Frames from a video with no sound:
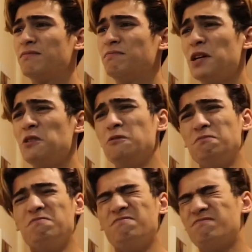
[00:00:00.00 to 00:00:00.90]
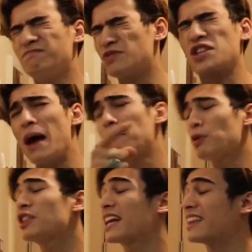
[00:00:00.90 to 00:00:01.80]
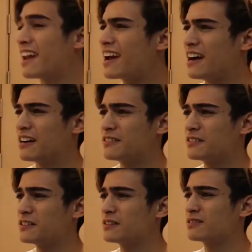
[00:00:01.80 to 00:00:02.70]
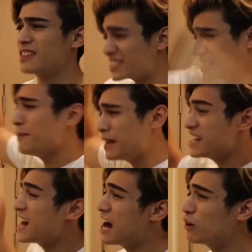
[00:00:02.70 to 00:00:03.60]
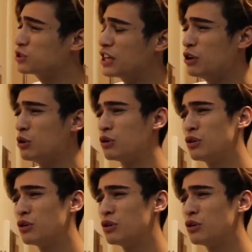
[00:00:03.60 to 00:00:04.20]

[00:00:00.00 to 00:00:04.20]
Pero, champion ka talaga. Tapos kami na nga ako sa'yo.